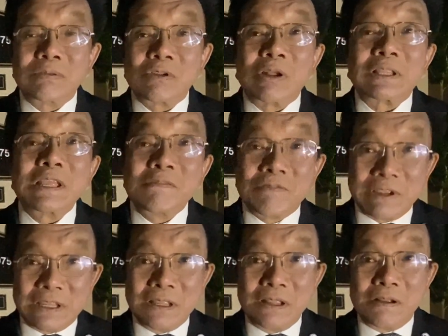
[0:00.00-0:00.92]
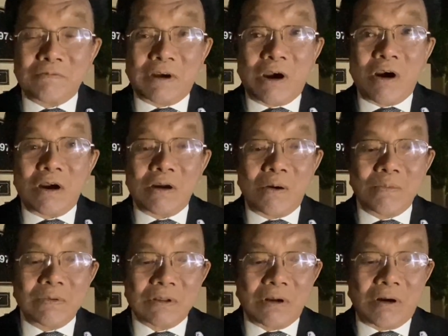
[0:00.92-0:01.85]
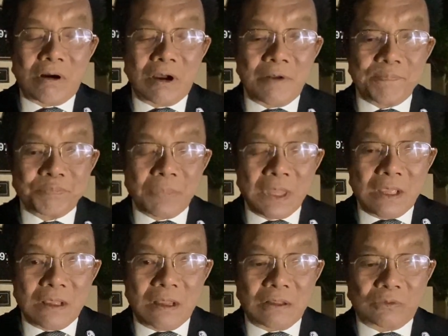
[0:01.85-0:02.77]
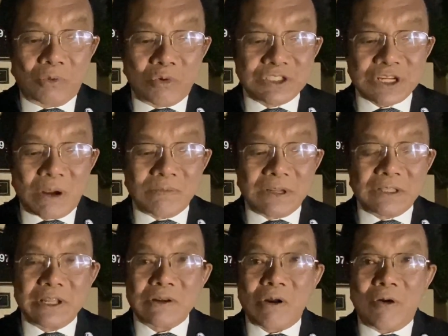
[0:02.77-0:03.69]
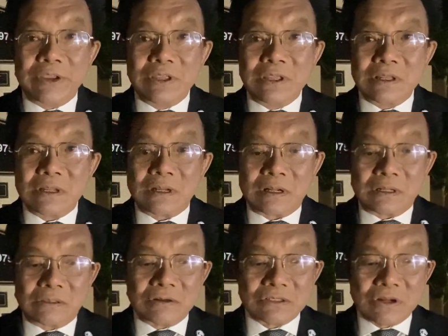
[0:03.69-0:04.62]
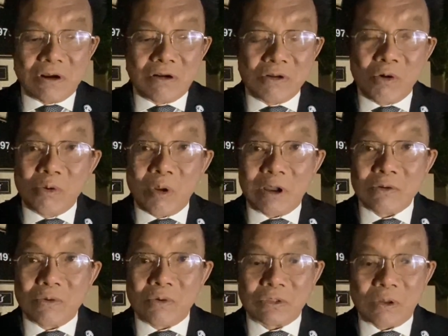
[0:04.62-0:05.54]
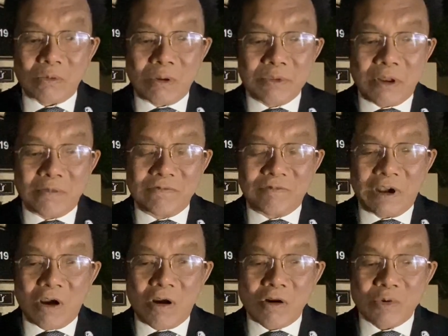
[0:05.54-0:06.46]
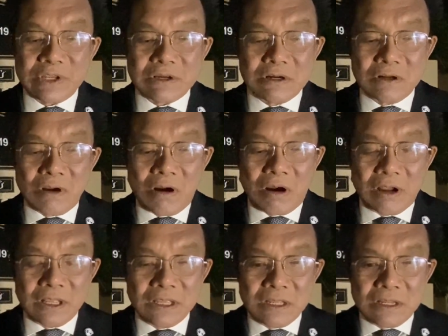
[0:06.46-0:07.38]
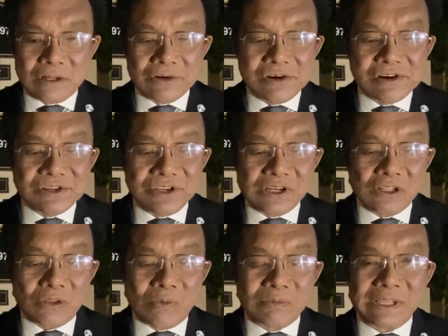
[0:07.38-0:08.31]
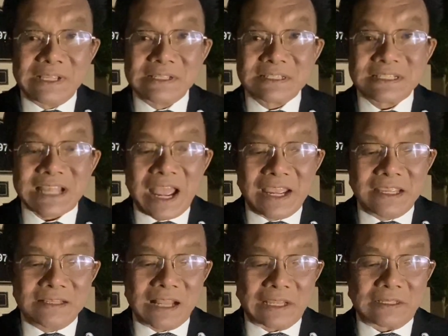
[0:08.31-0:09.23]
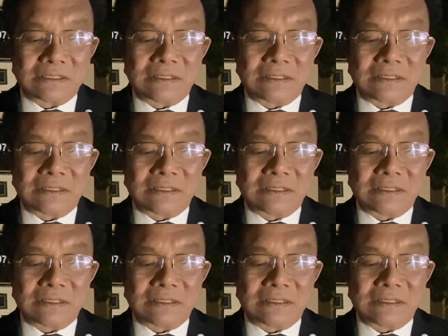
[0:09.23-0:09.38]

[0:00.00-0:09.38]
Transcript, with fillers: họ thiên vị và họ không có tôn trọng cái tiếng nói tự do ngôn luận của Tổng thống Trump, và họ khuynh hướng họ đưa những cái thông tin sai lệch